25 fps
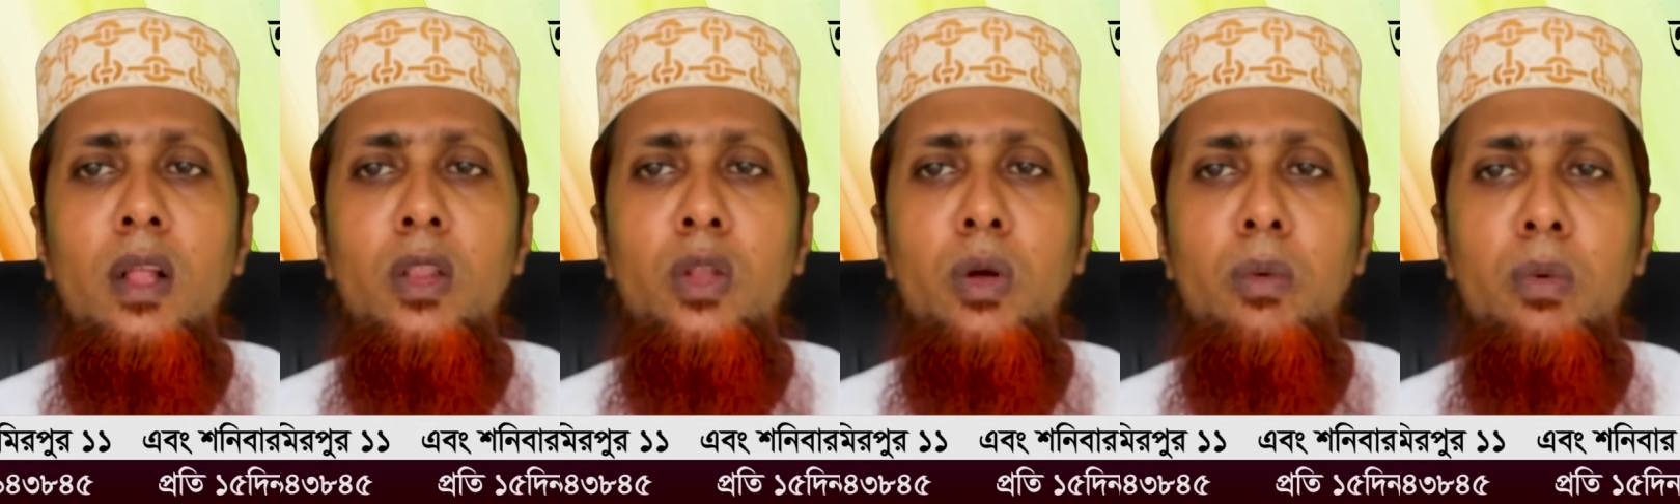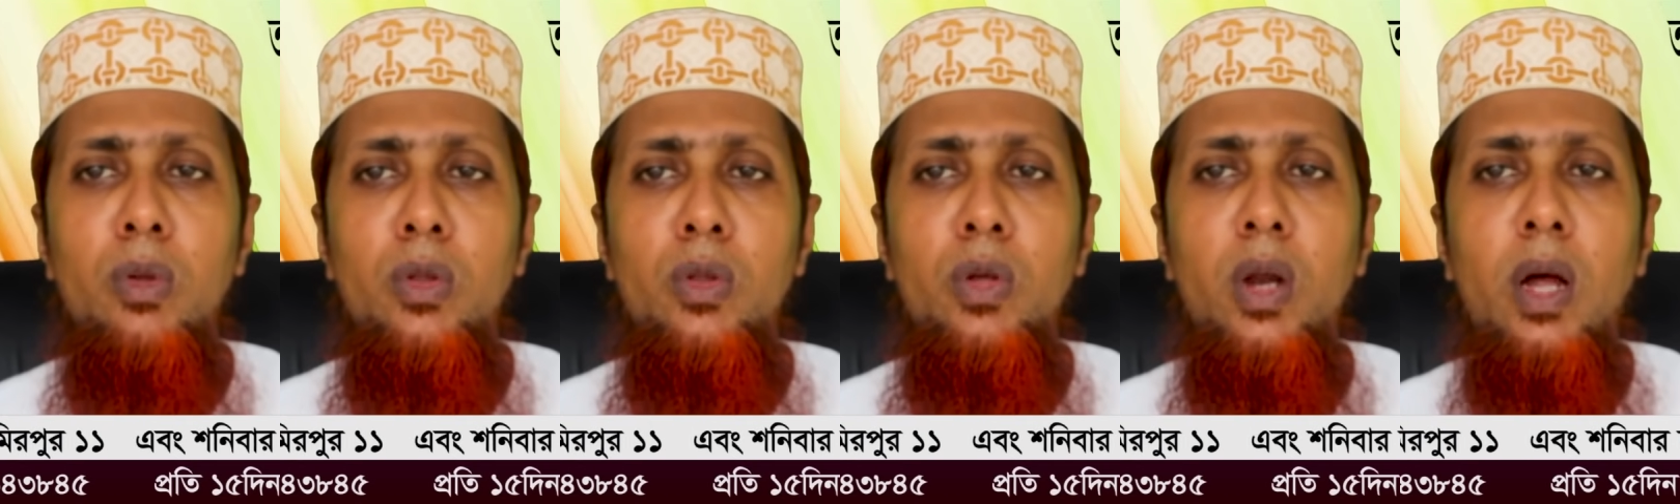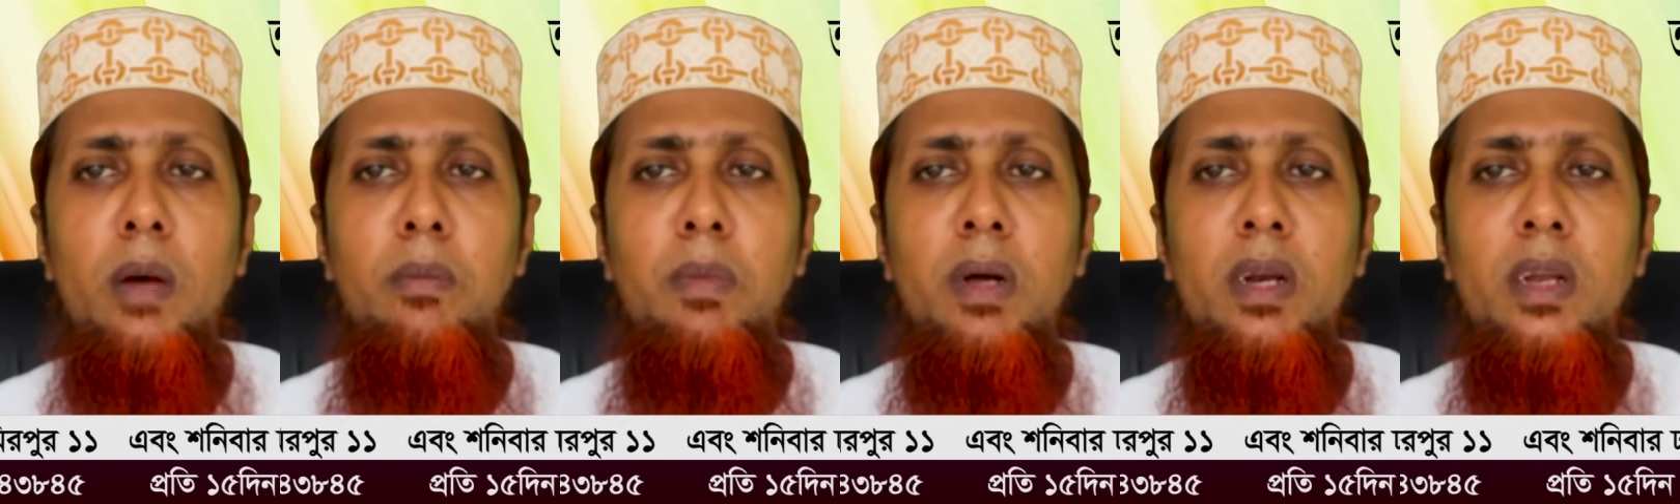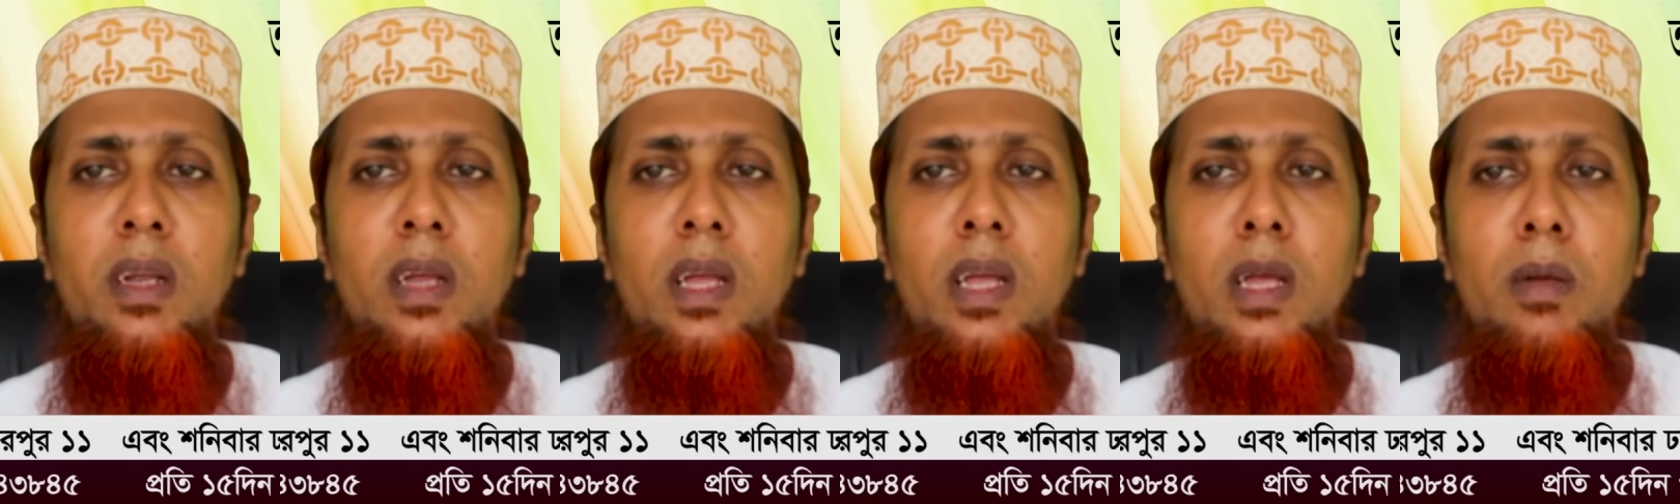তো বন্ধুরা
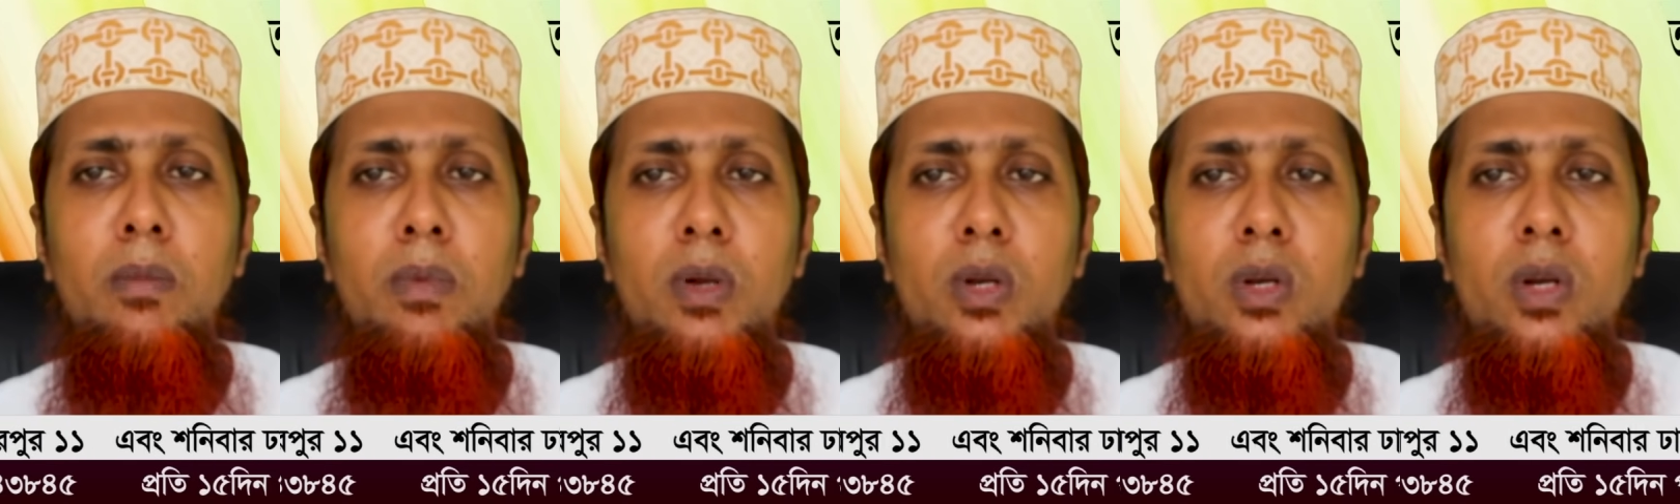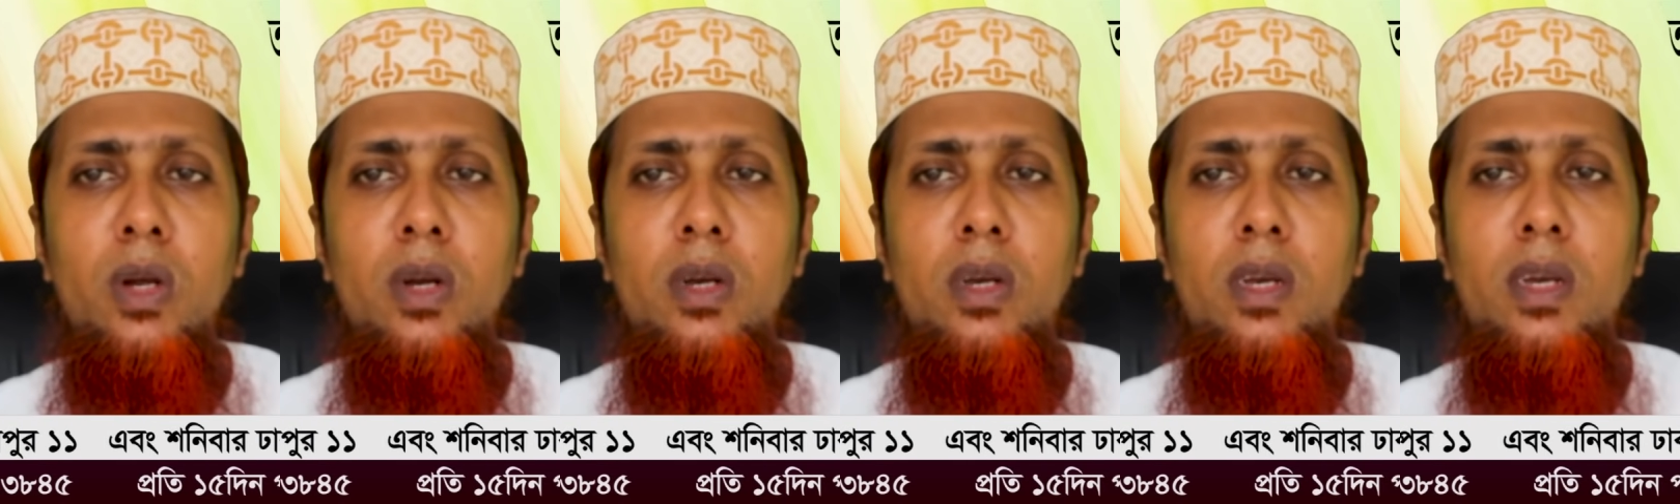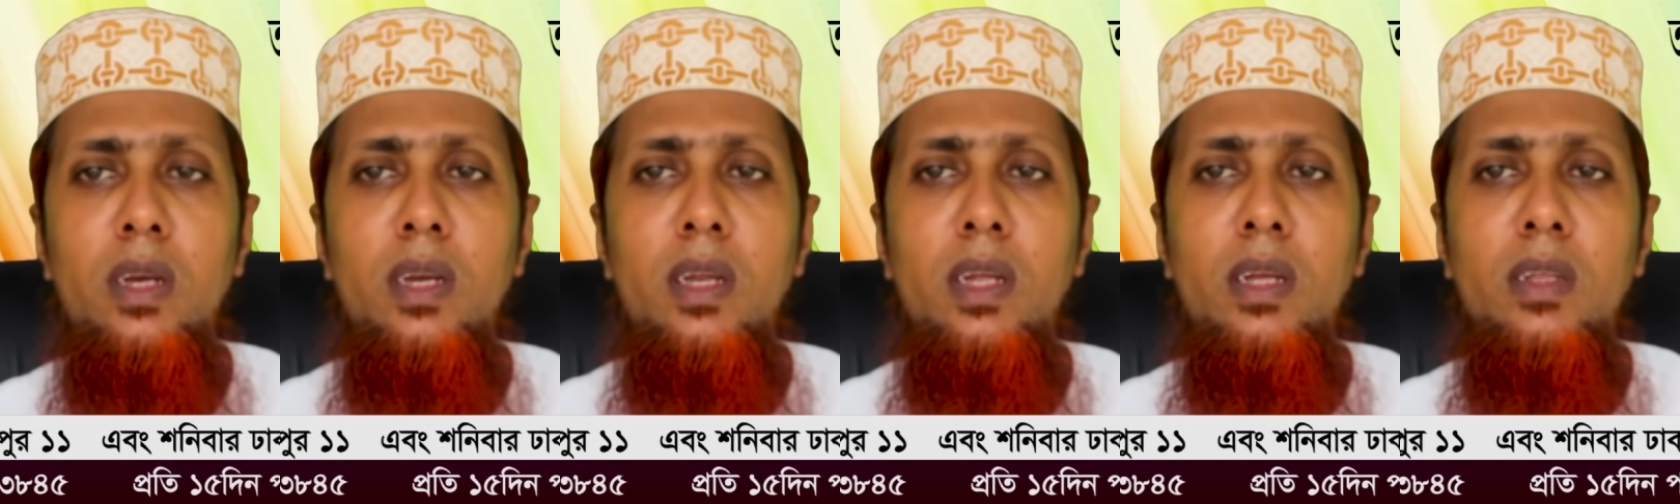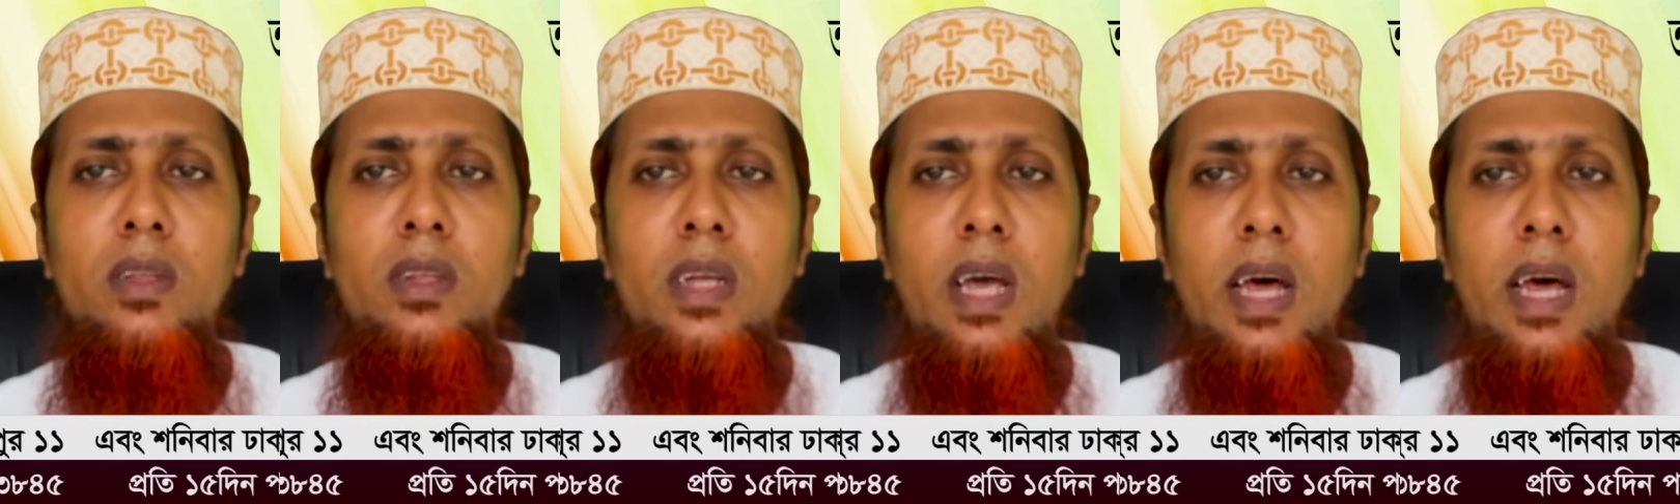আমার এই বিষয়টি নিয়ে